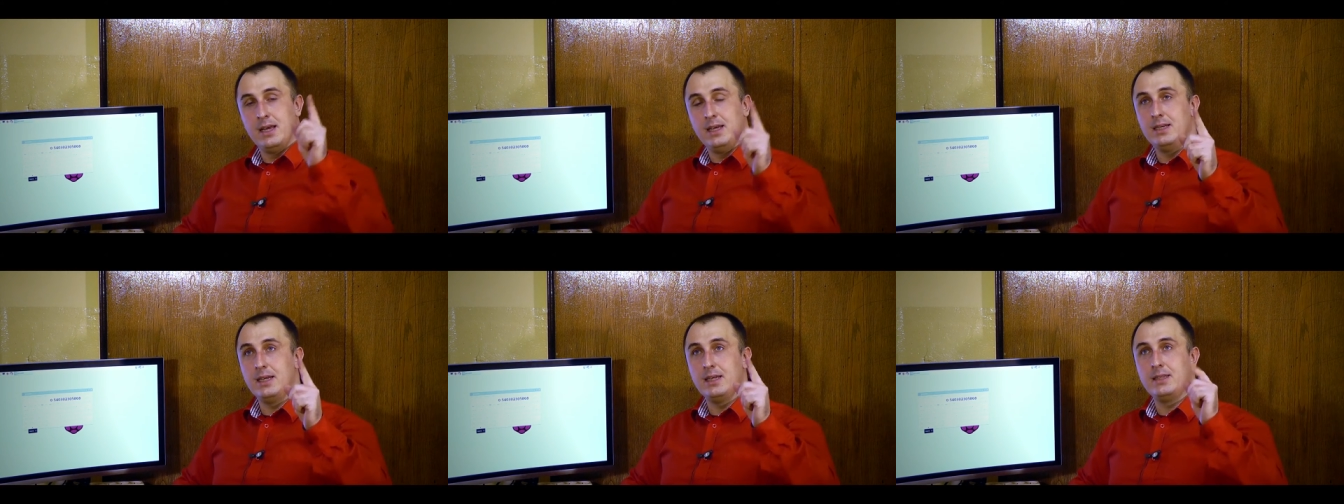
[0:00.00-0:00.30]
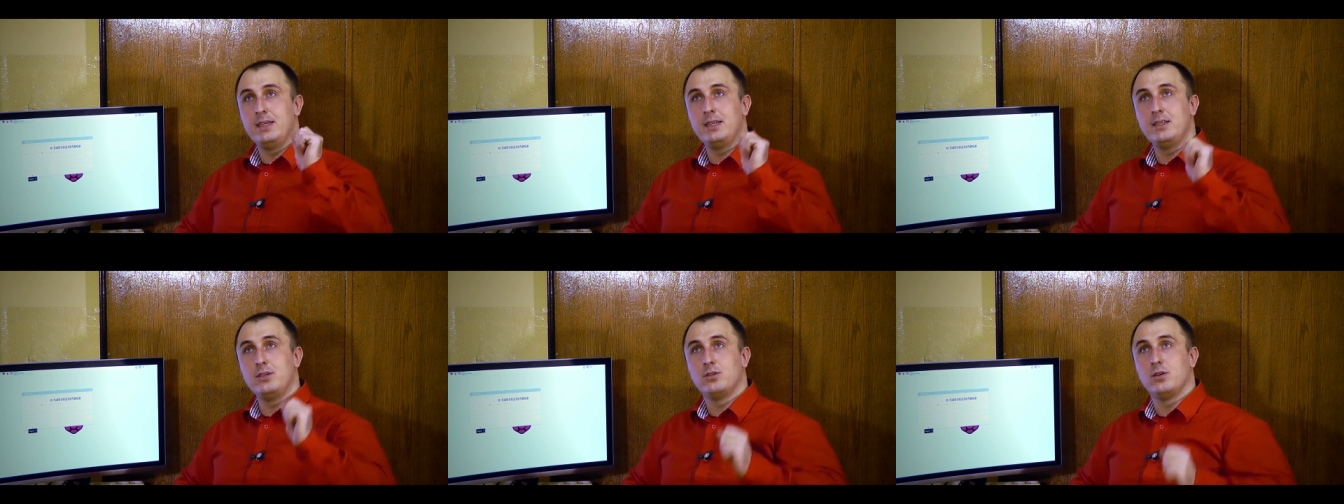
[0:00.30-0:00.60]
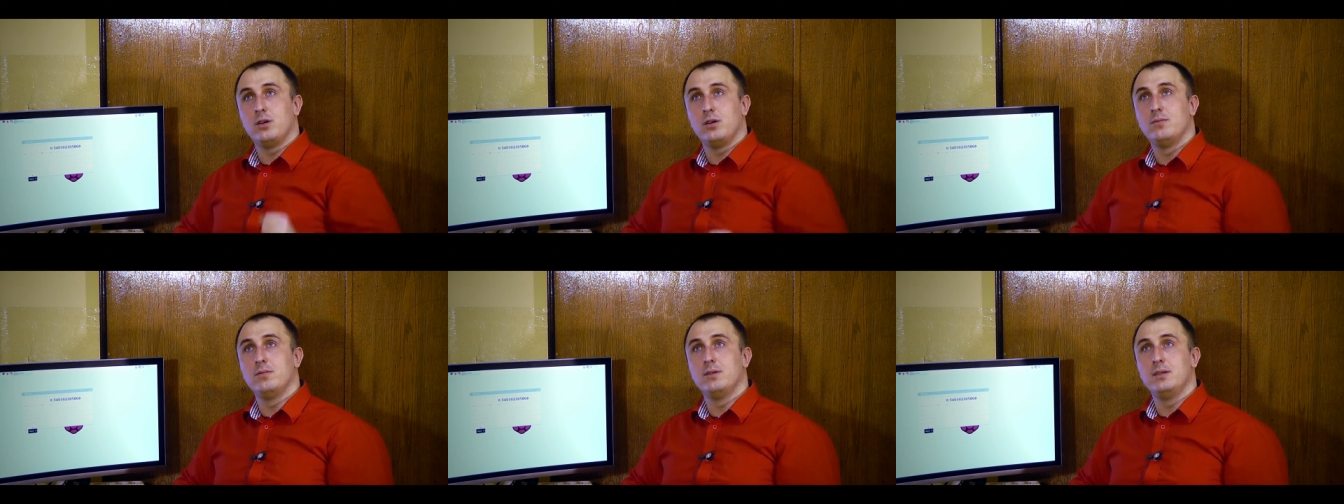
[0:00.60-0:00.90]

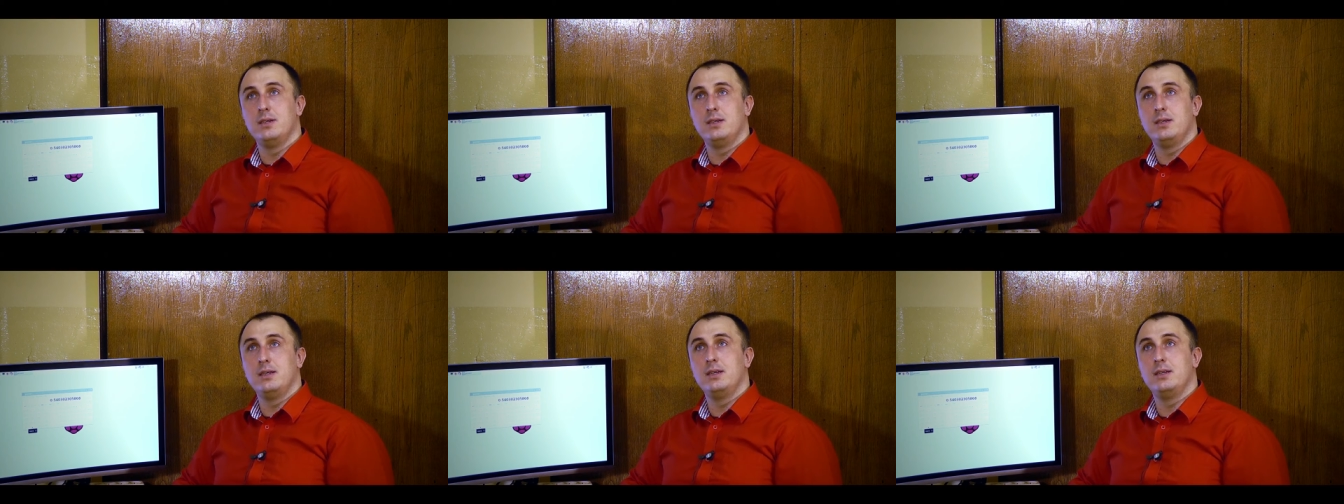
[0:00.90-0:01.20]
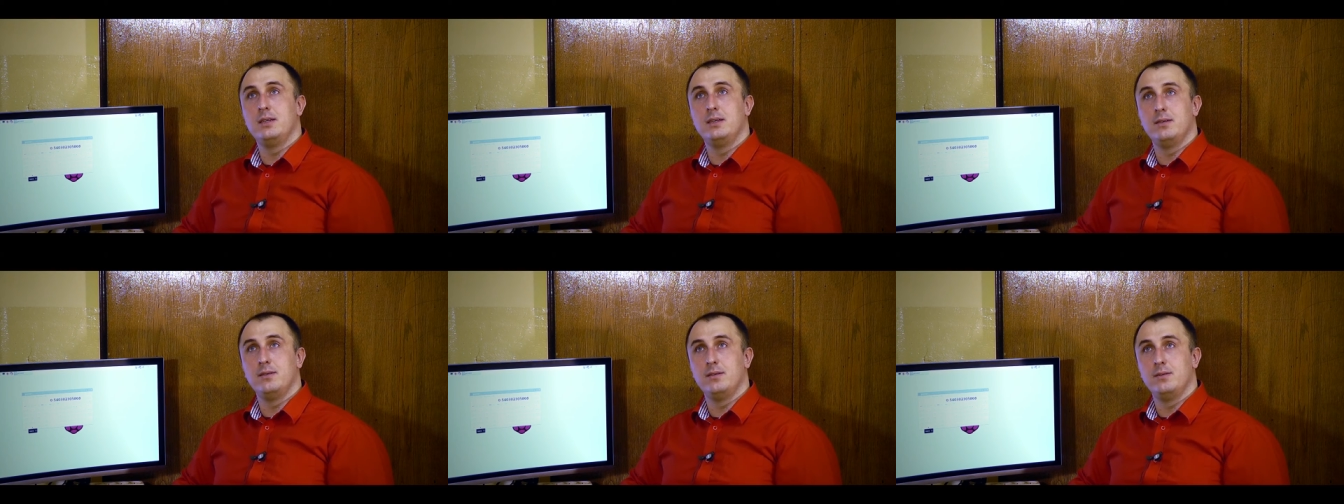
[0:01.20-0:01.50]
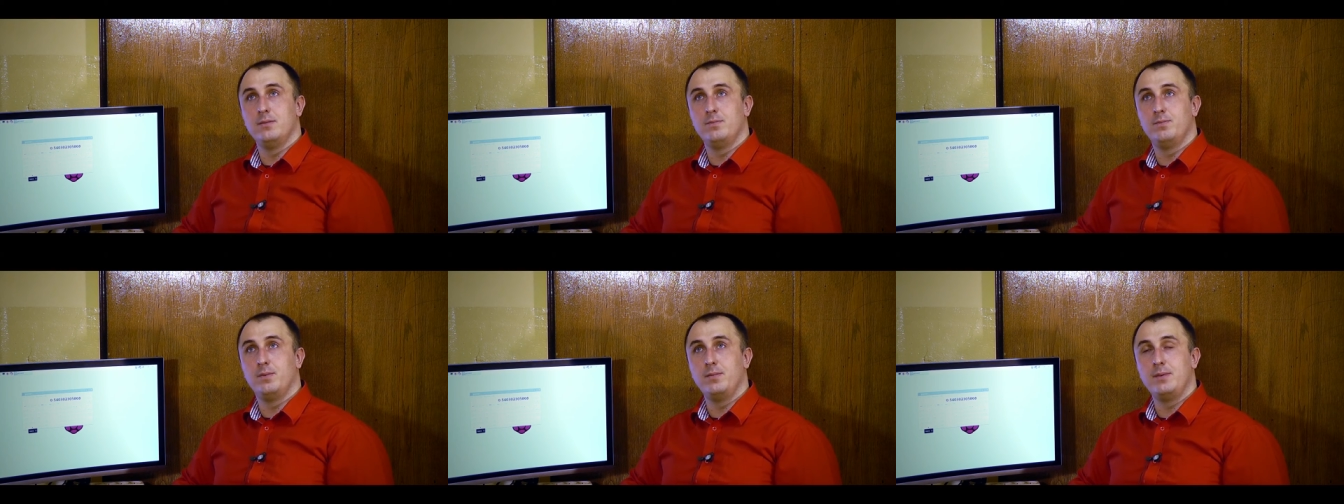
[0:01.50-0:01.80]
jedynką,
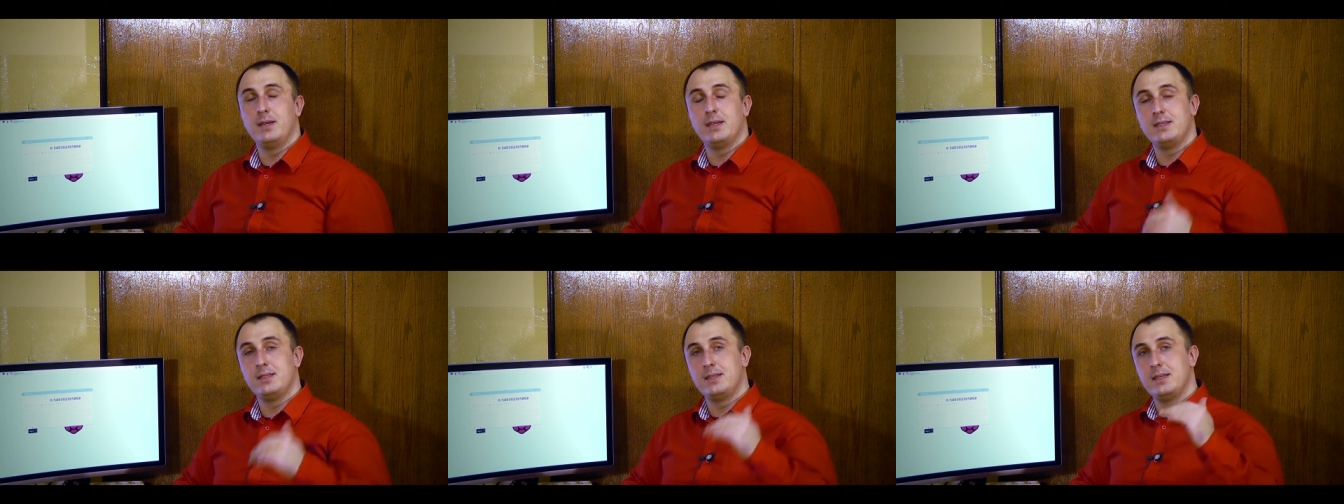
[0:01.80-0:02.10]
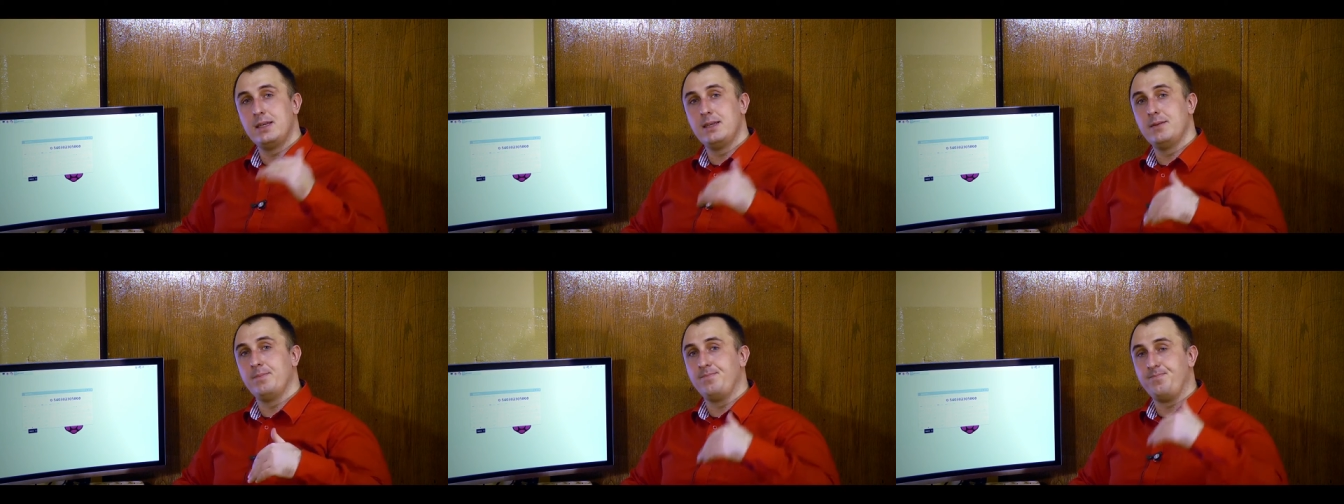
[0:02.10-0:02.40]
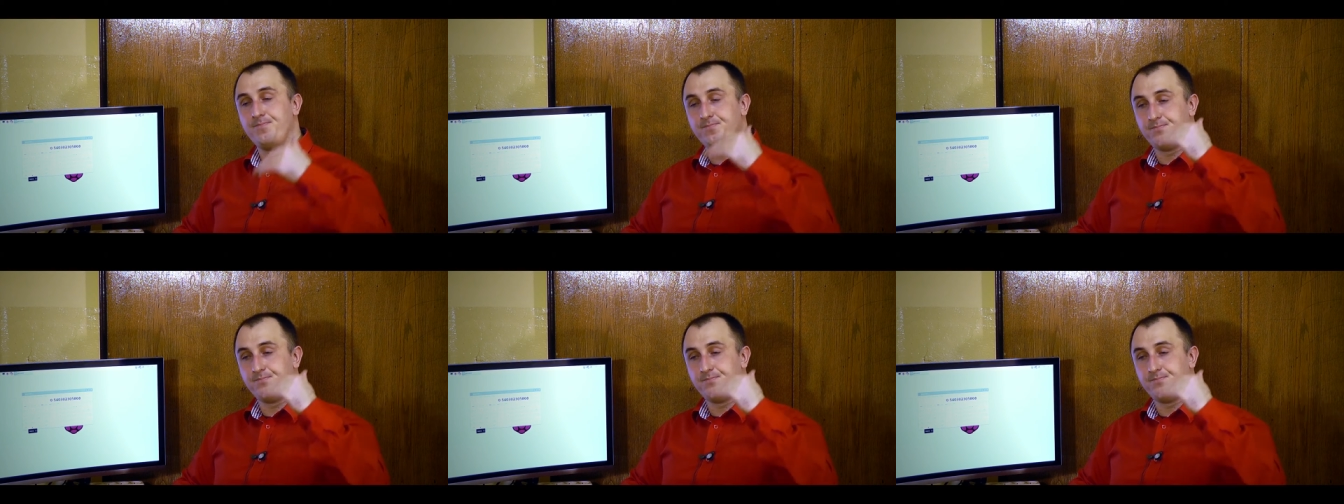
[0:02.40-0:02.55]
yy, pomiędzy